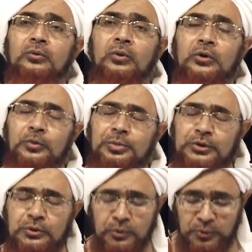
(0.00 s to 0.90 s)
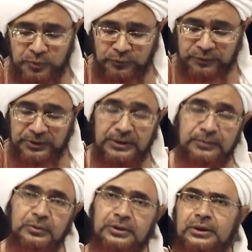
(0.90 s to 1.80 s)
ويبطن الكفر
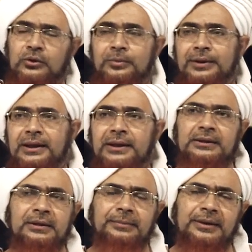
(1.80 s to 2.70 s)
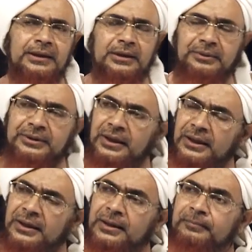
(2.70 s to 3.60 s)
والعياذ بالله تبارك
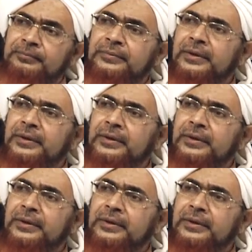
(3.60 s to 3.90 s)
وتعالى